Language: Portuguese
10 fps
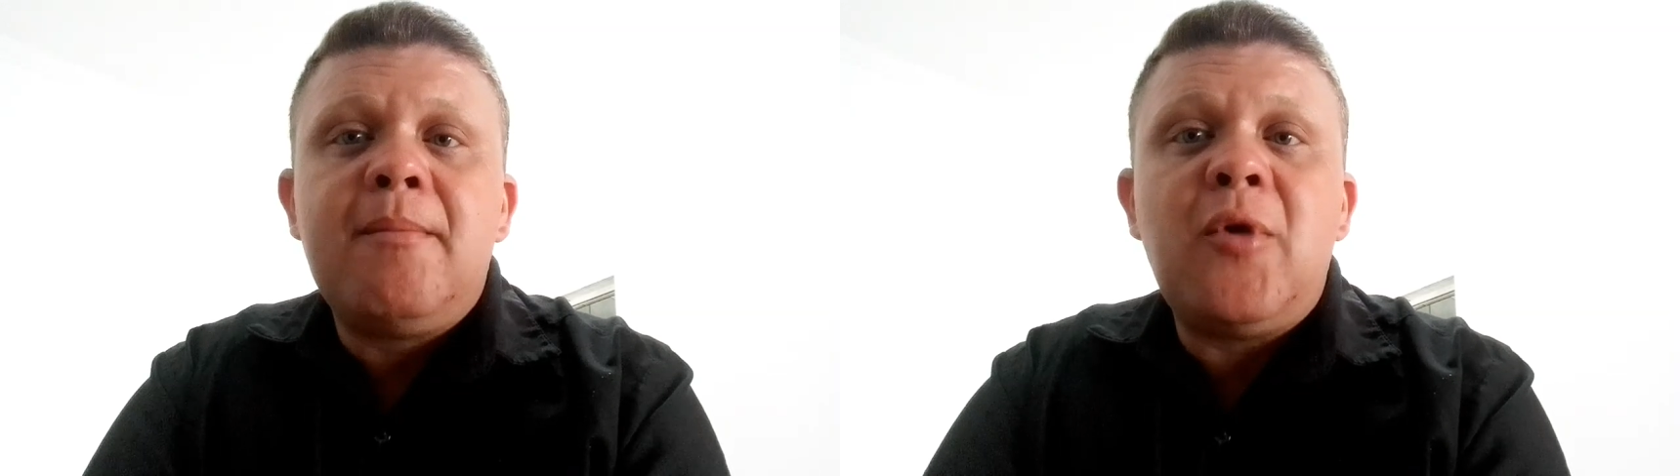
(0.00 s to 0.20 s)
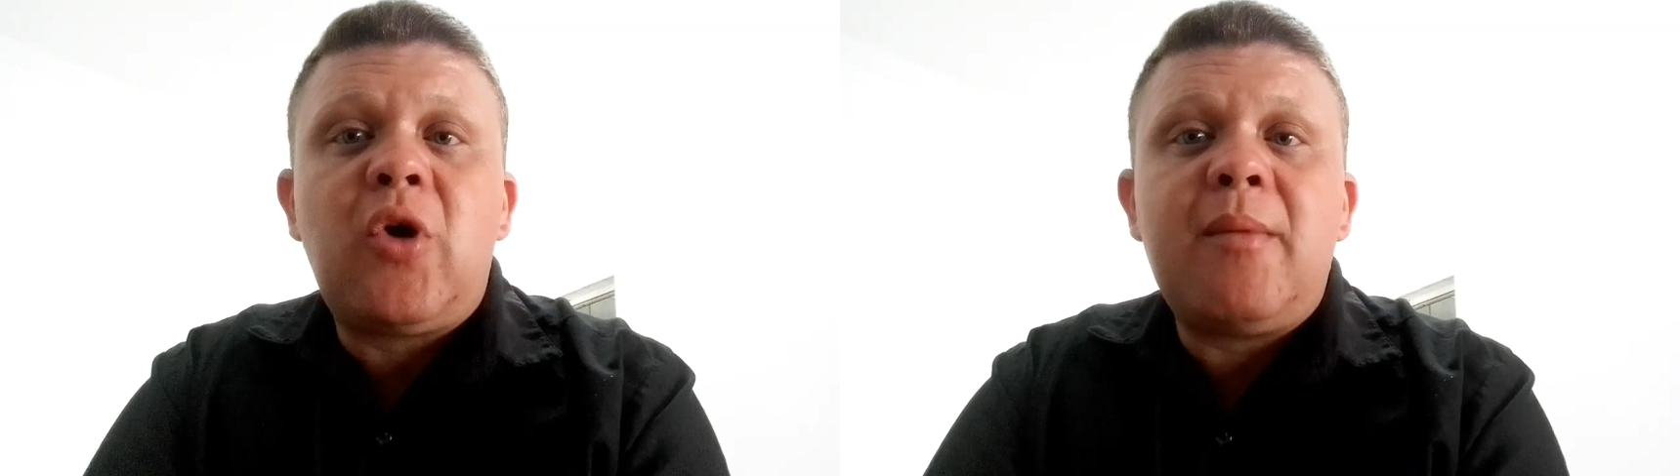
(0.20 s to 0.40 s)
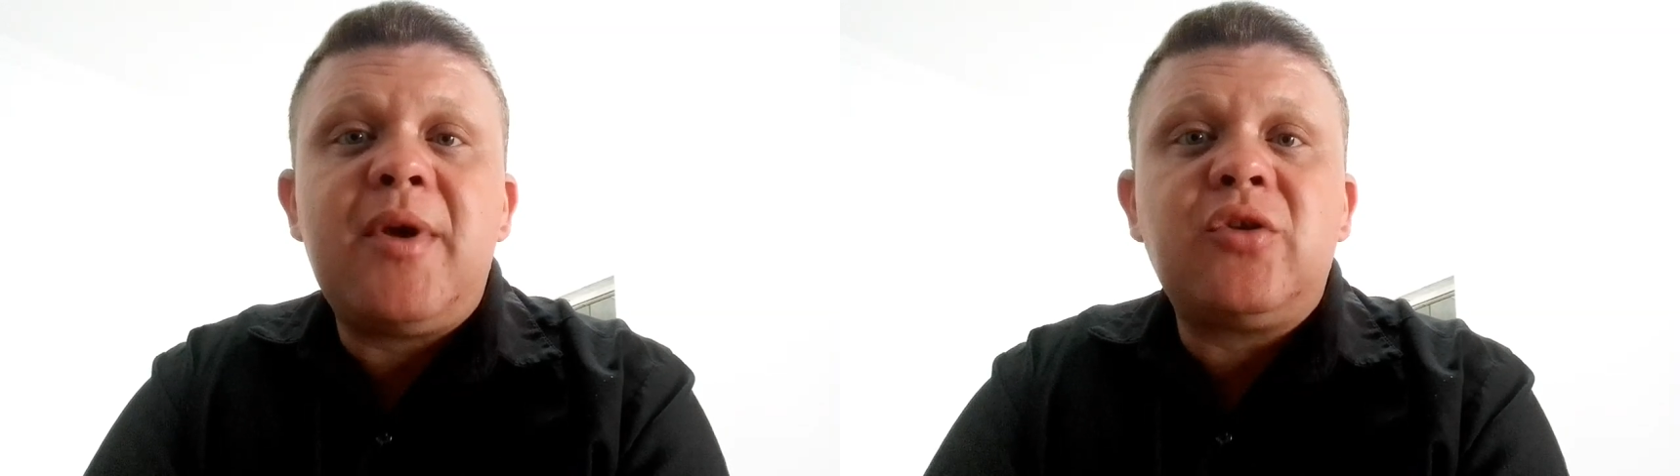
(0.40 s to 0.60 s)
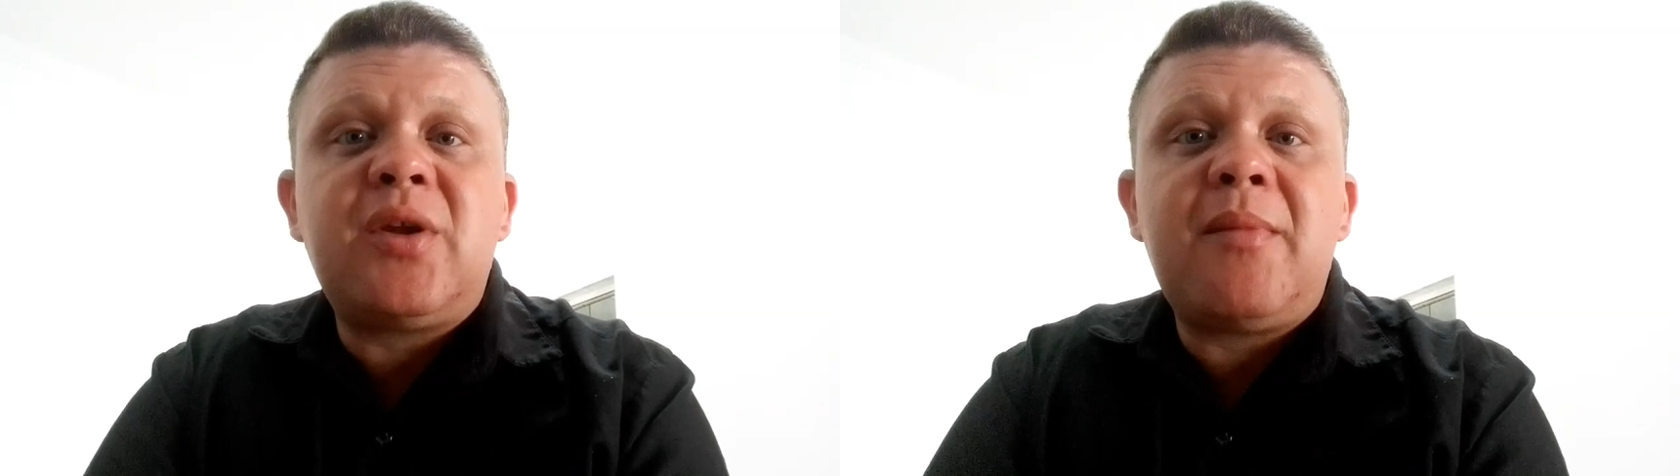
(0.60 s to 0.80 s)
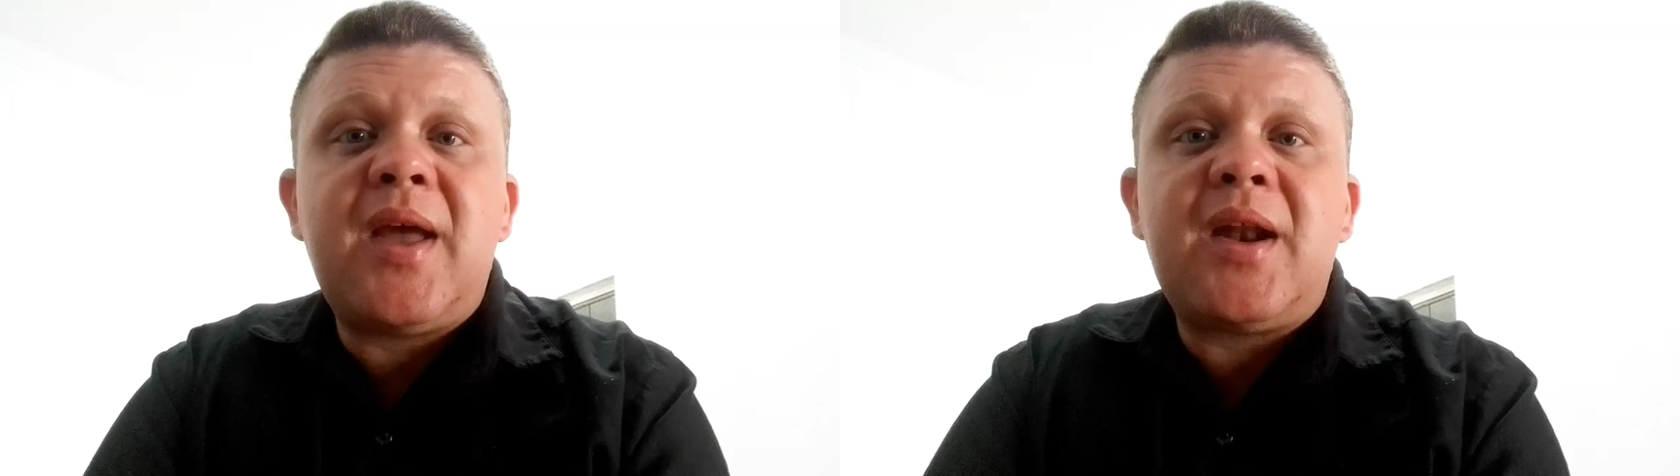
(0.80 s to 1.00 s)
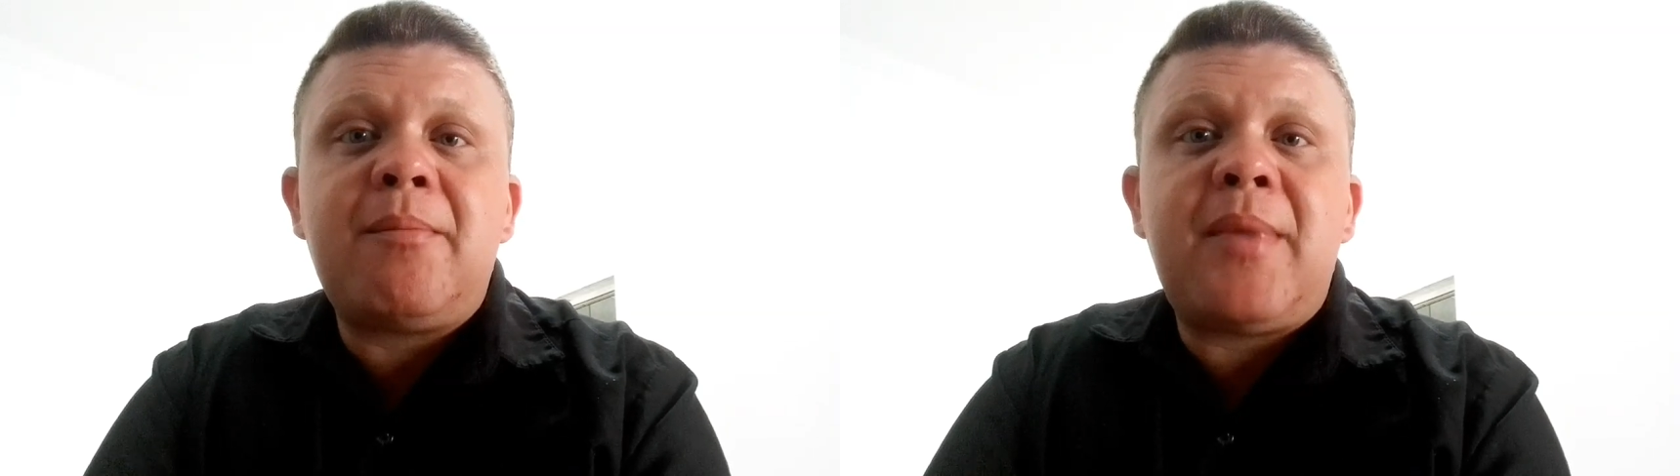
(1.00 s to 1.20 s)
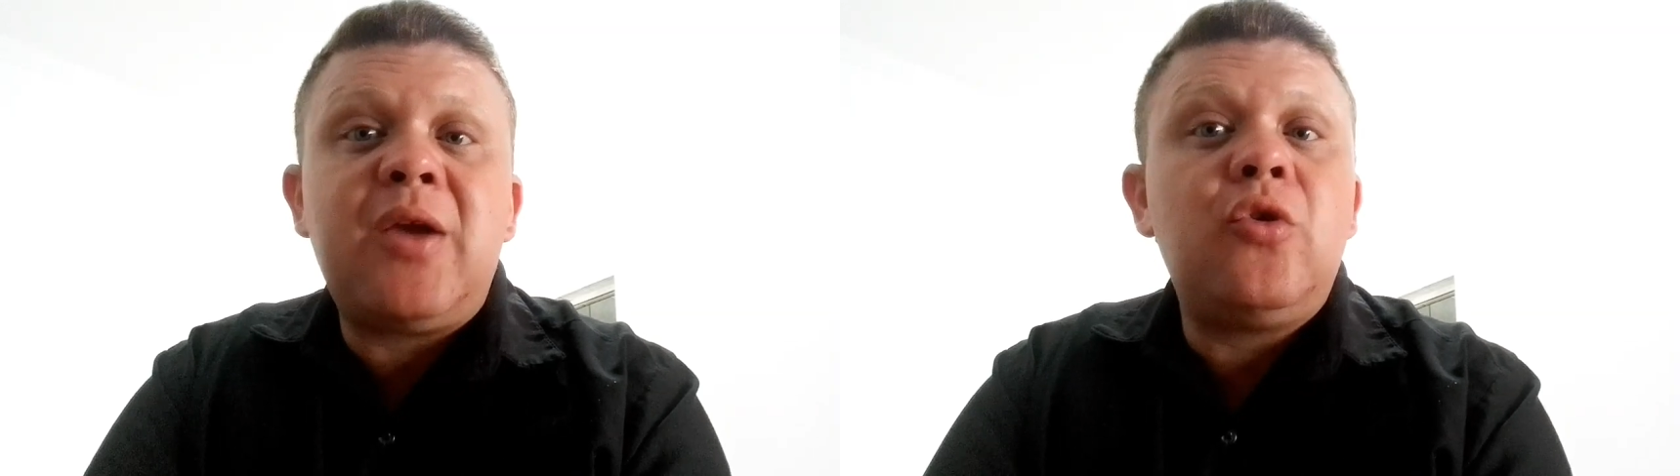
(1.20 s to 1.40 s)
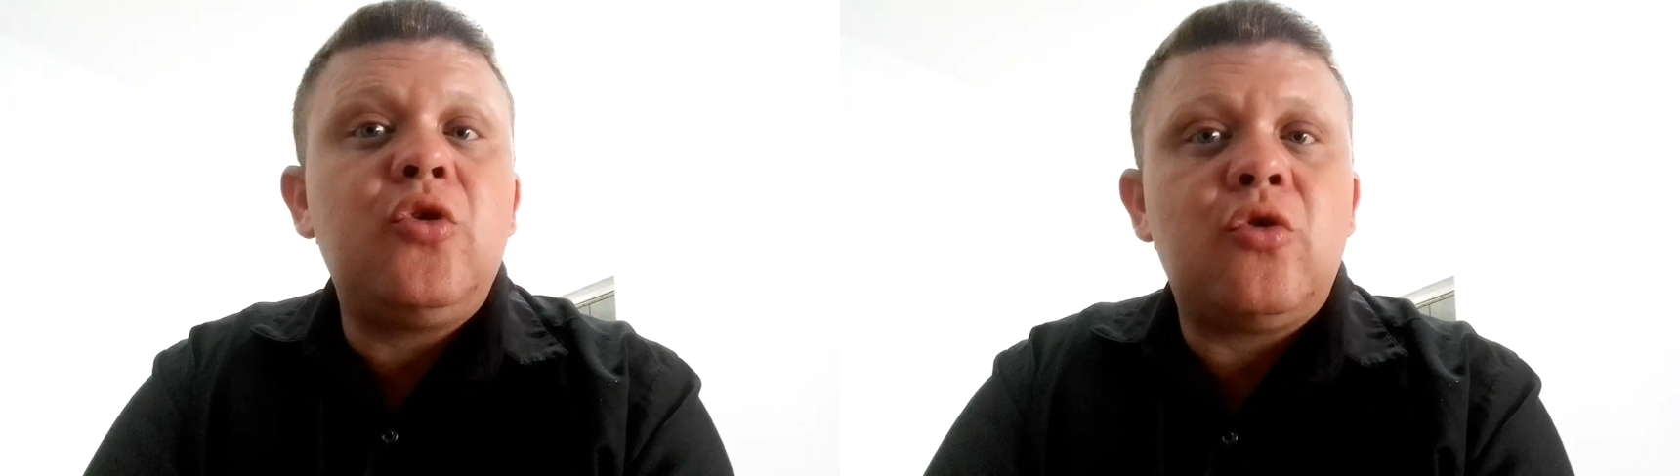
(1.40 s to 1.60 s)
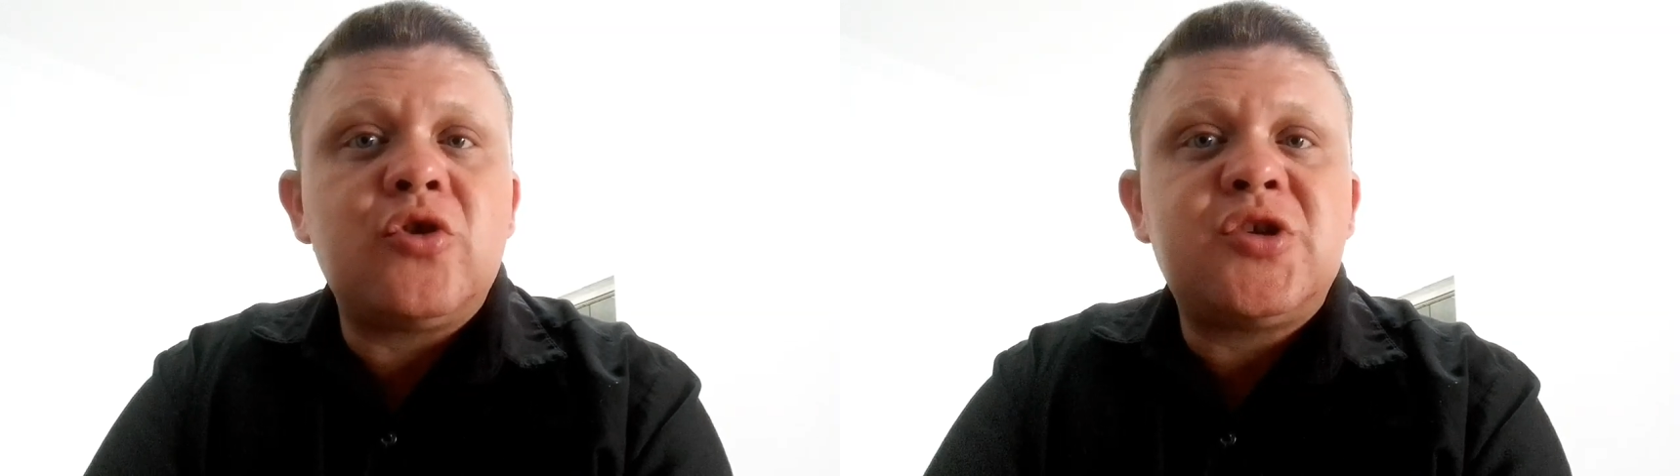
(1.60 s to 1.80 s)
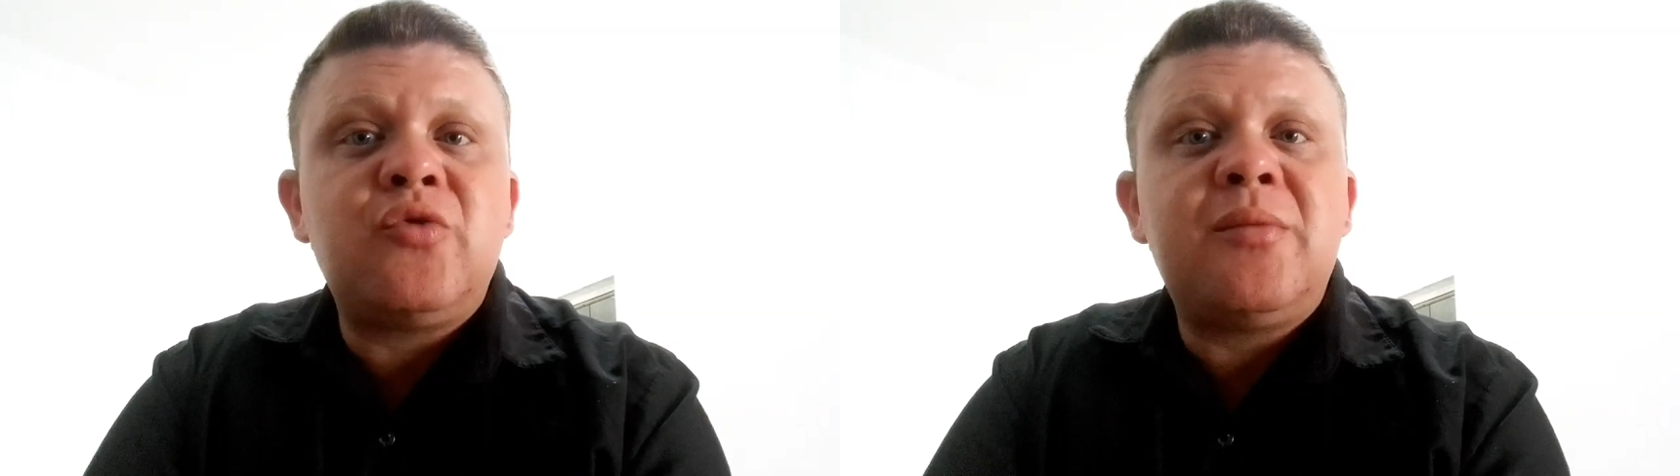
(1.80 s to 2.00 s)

Meu cabelo também era bem oleoso e o